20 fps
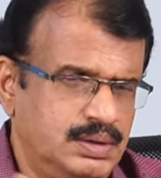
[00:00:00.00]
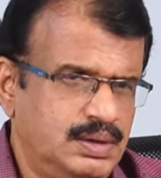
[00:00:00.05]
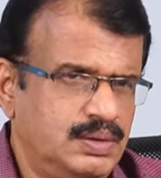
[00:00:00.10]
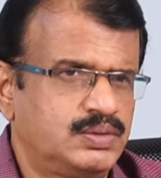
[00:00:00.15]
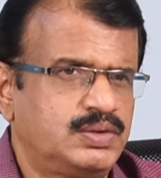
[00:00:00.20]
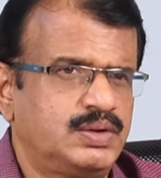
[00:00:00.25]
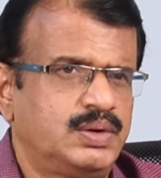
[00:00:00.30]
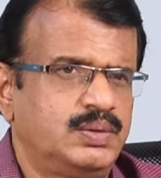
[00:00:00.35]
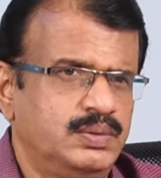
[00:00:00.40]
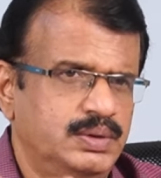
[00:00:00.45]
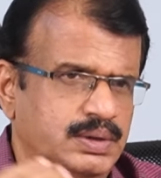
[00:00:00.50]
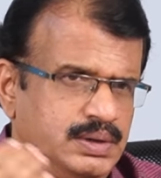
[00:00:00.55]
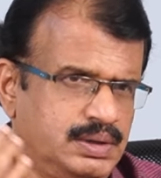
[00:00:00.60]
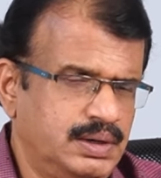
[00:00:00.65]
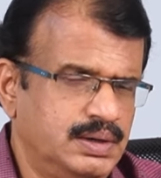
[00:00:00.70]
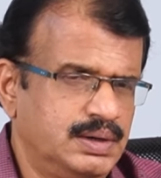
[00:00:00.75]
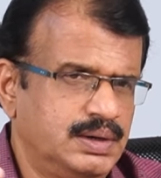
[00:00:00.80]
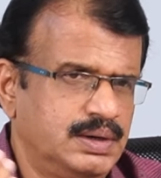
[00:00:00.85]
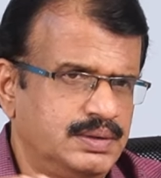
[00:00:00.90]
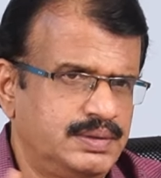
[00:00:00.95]
అవసరం
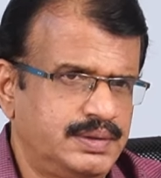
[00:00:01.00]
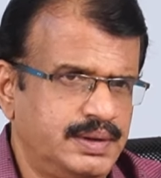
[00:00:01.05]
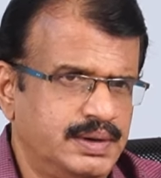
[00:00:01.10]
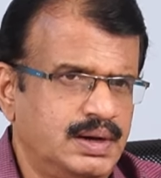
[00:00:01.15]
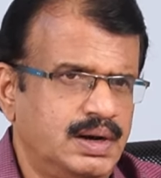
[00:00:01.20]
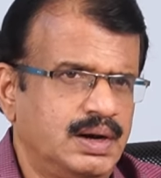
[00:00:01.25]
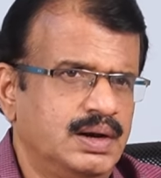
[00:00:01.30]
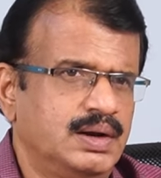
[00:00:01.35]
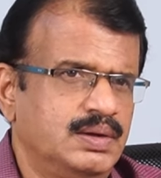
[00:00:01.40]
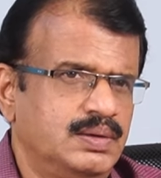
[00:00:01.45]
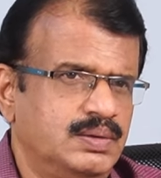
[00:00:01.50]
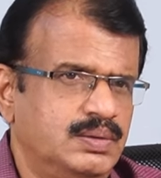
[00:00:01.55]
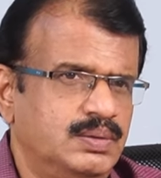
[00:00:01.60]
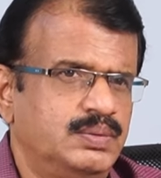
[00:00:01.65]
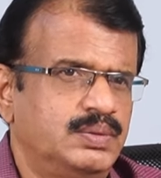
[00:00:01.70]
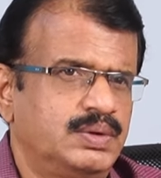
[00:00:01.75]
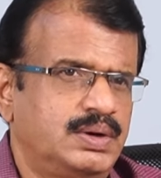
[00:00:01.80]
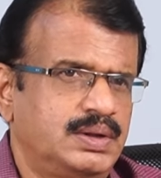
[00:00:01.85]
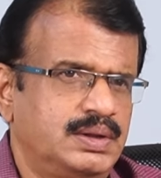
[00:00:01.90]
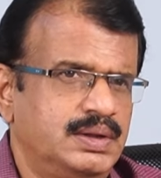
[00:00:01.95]
ఎందుకంటే సెంట్రల్లో
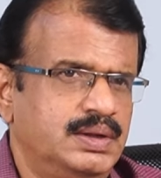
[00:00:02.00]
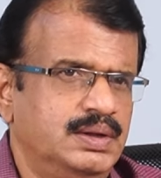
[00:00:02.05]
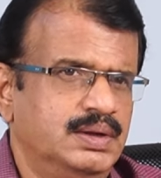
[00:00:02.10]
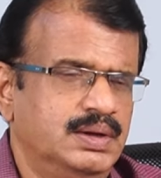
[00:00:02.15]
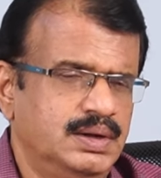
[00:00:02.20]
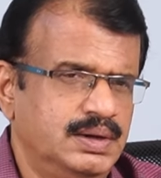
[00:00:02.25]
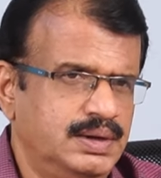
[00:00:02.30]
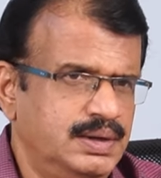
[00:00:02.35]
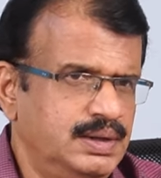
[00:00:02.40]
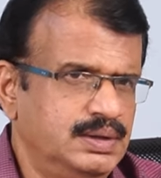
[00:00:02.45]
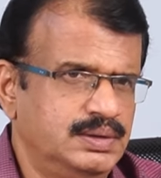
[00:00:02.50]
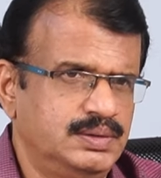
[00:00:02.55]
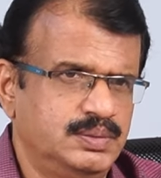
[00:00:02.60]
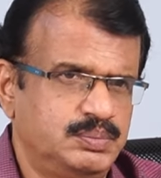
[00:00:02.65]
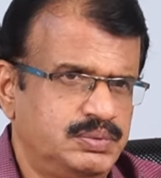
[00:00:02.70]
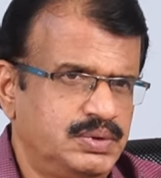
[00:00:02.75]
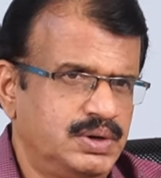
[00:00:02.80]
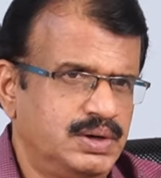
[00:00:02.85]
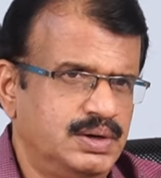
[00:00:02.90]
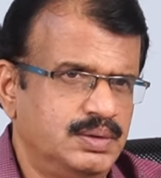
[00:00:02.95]
ఉంటుంది అని
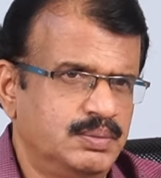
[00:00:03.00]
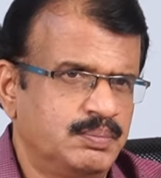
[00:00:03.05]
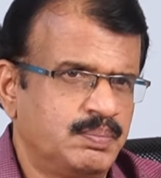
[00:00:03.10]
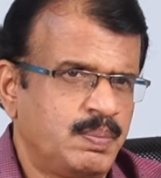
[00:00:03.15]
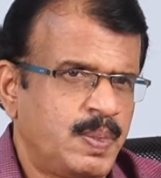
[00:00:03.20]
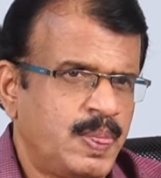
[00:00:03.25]
చెప్తున్నాను